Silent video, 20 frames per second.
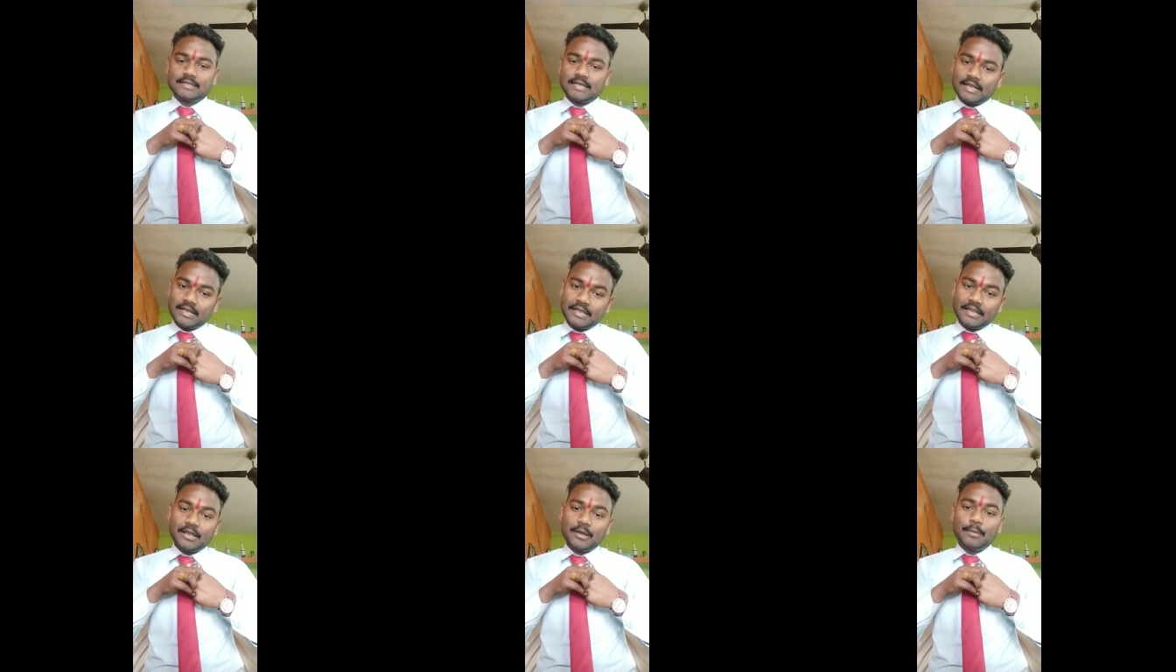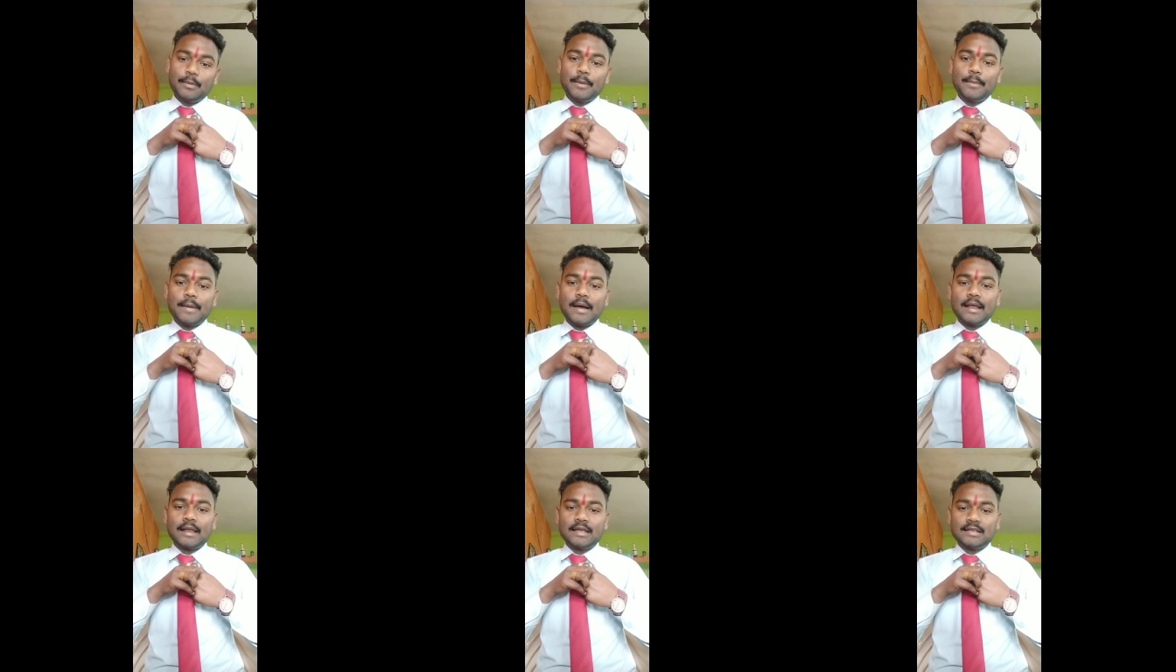शरीर ही
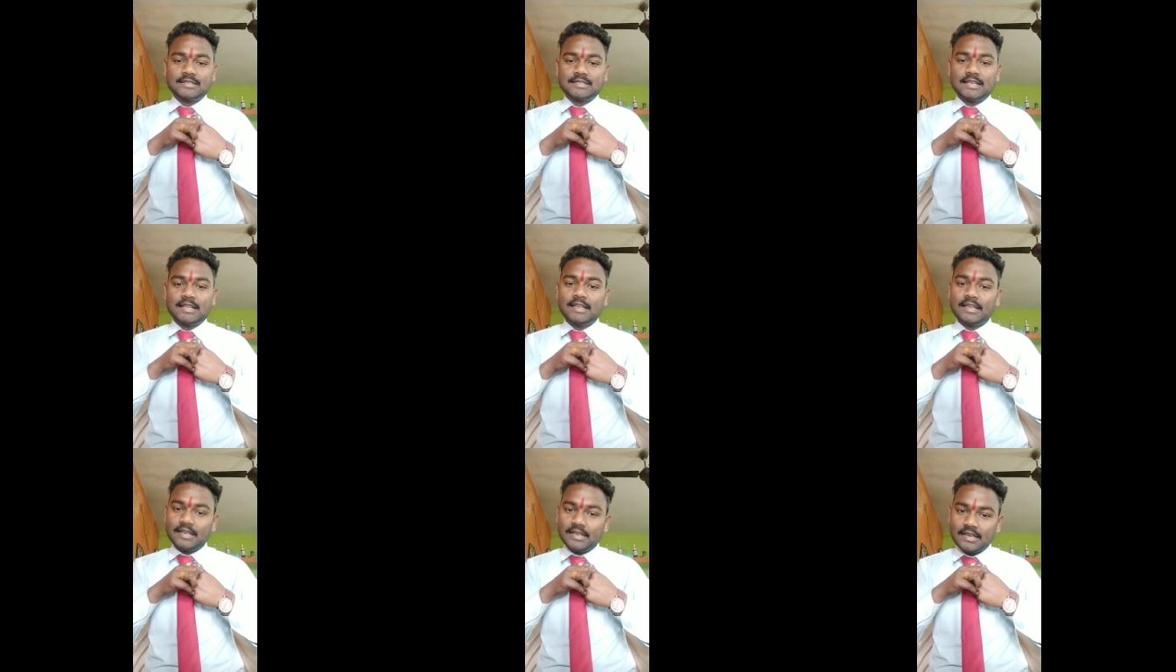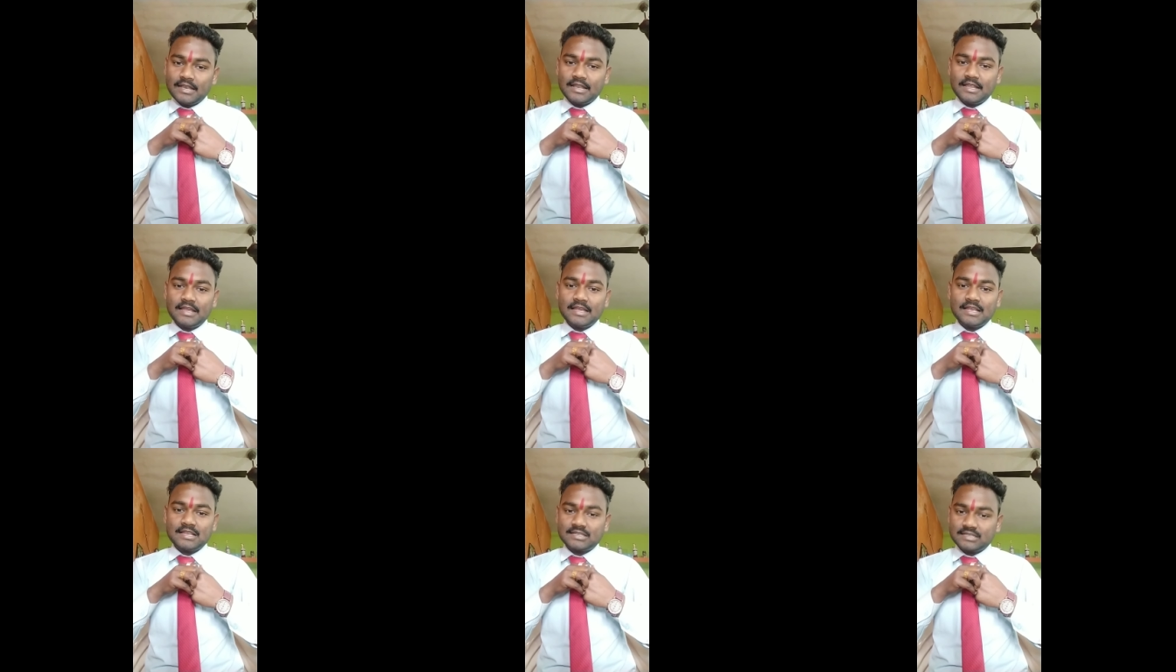बीमार है शरीर ही
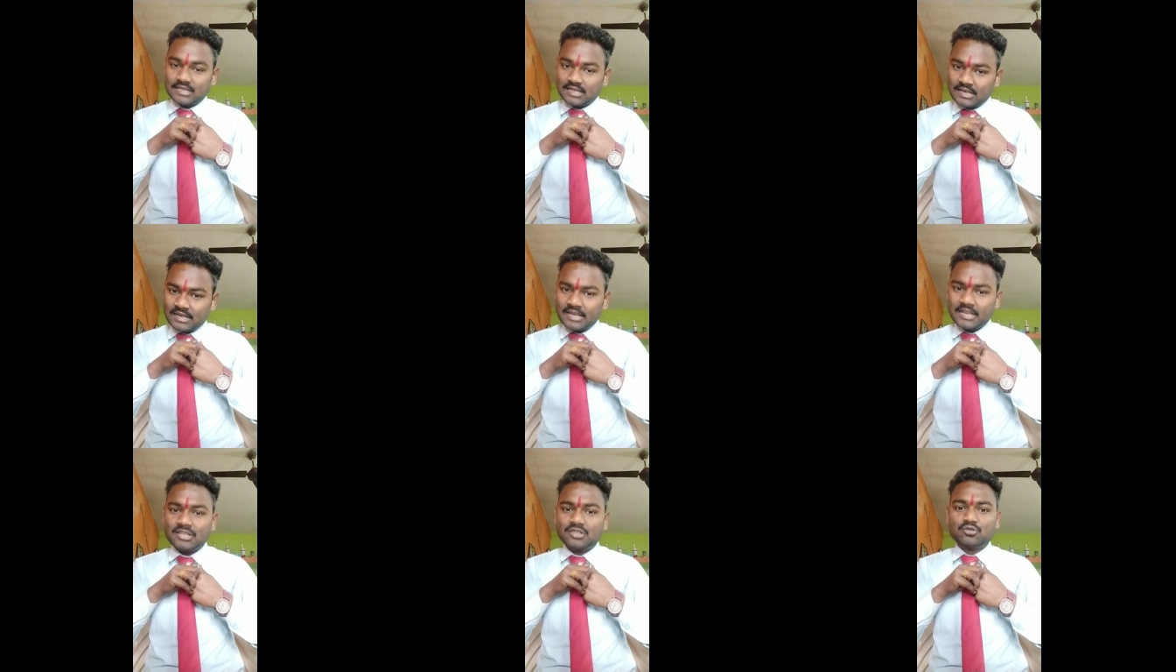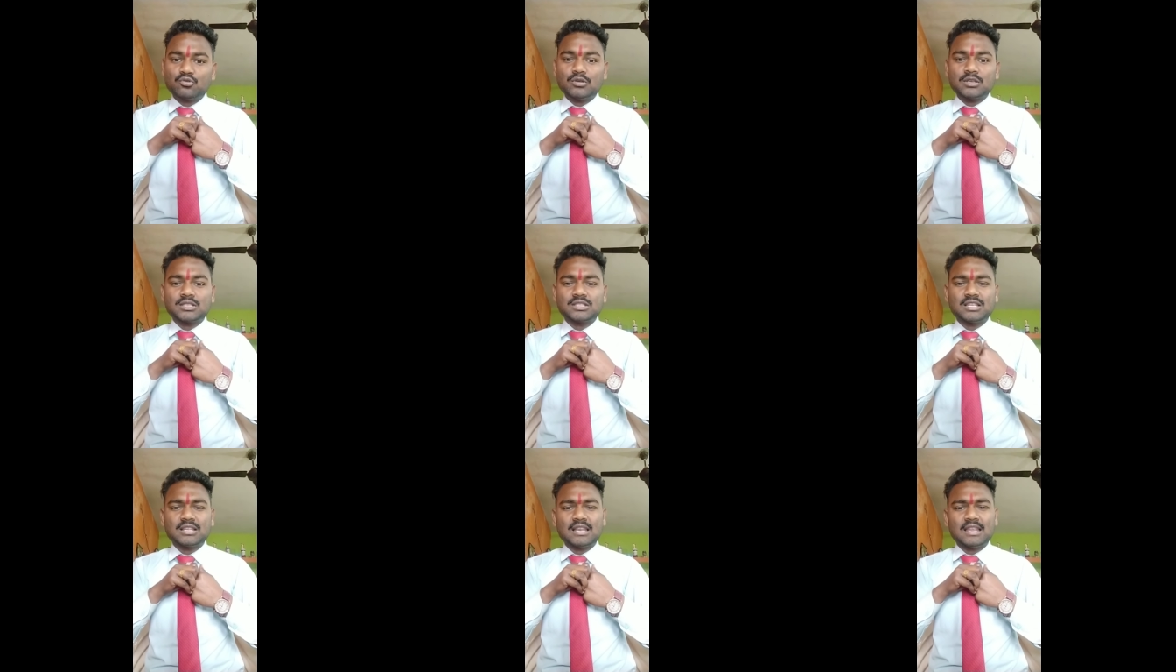नहीं है शरीर ही स्वस्थ